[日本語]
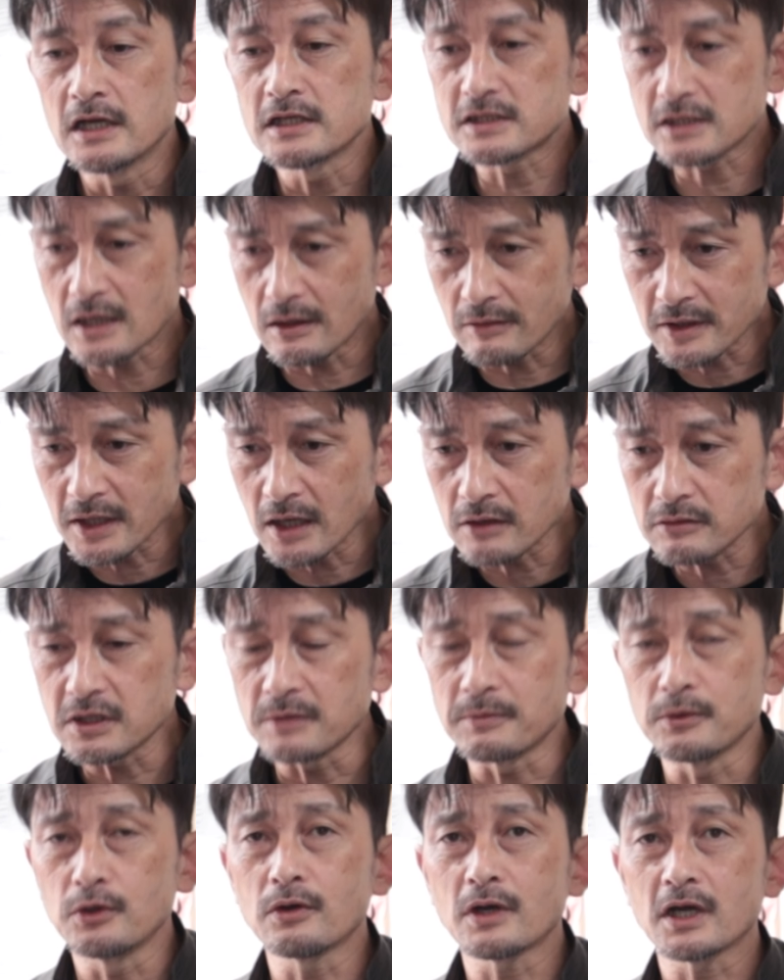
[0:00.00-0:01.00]
使わなく
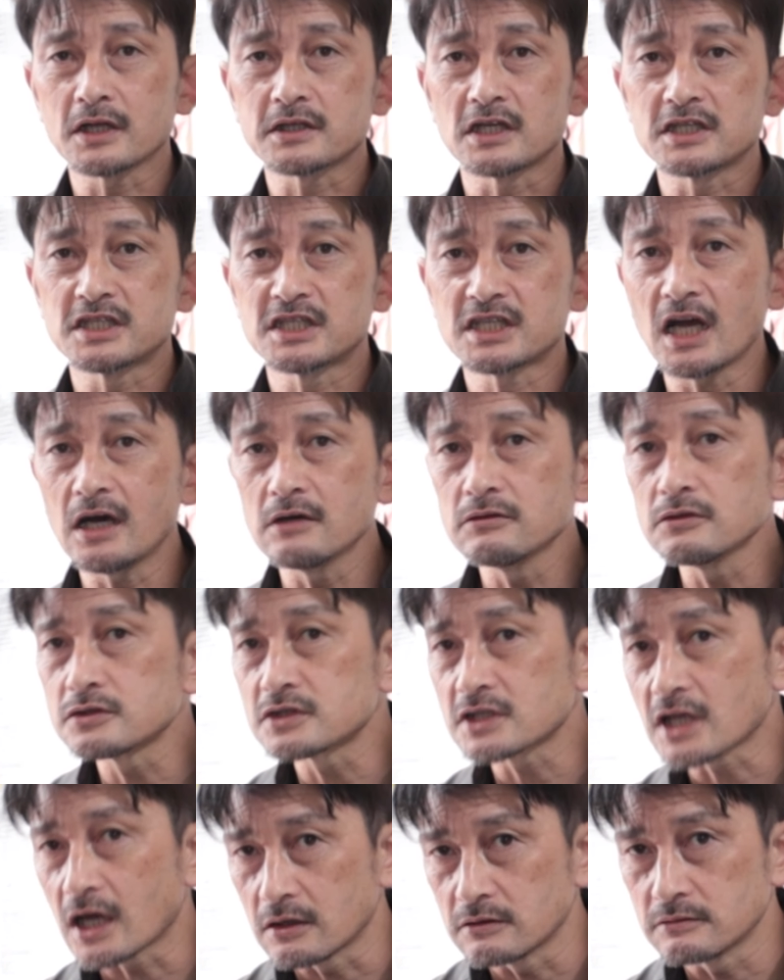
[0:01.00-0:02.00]
てもよかった時間を
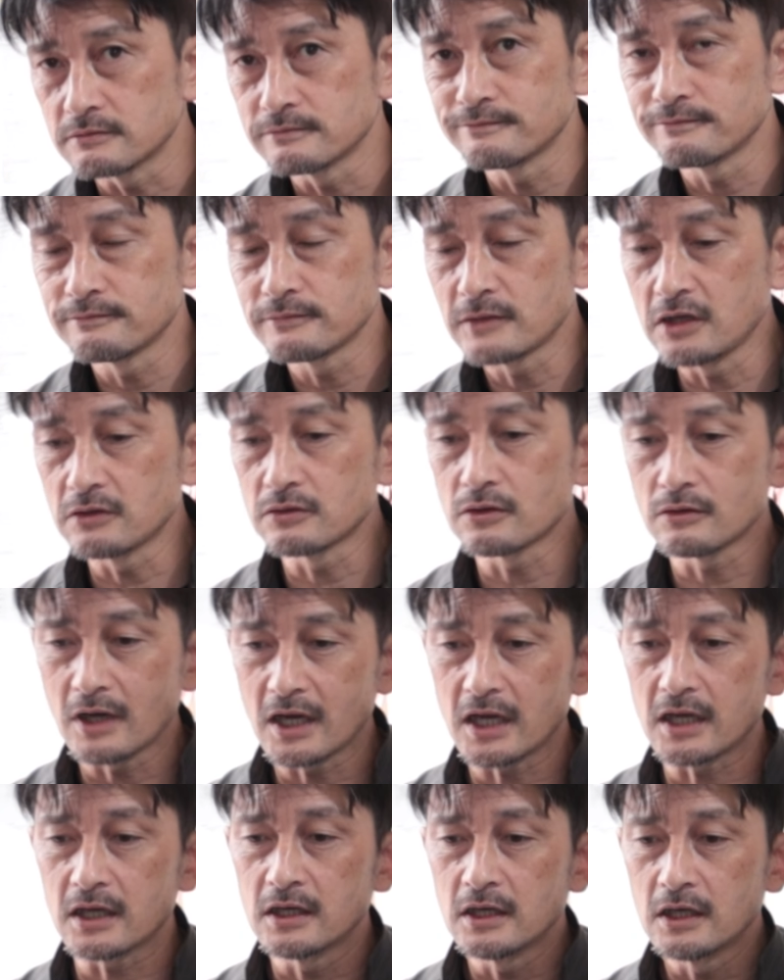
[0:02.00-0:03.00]
使うっていうの
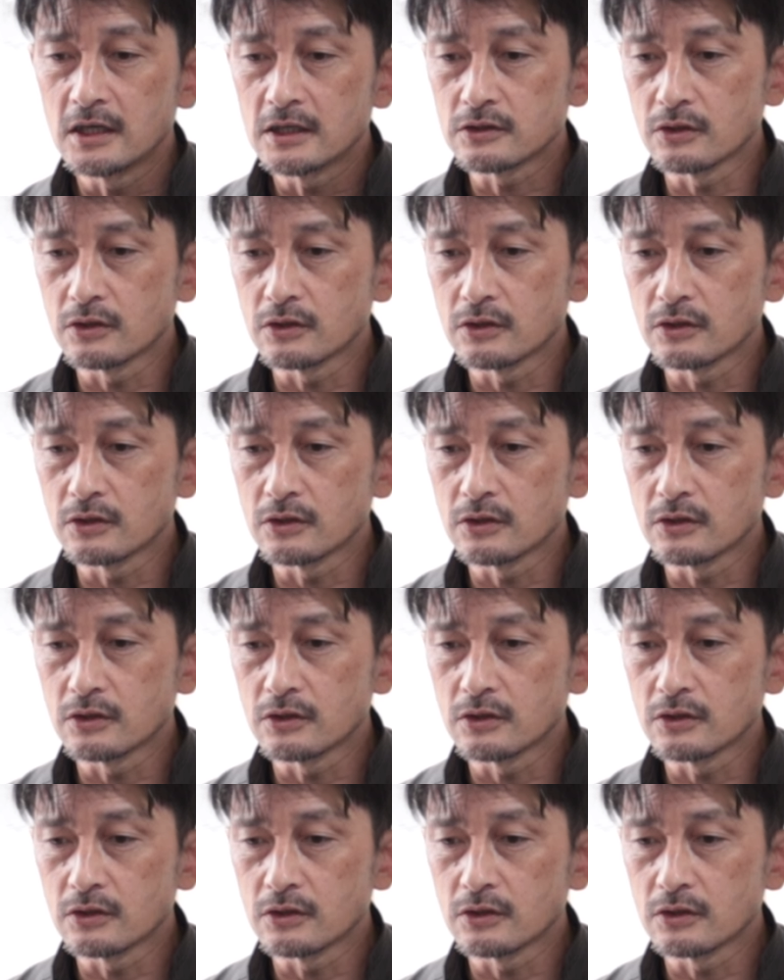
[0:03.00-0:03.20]
は、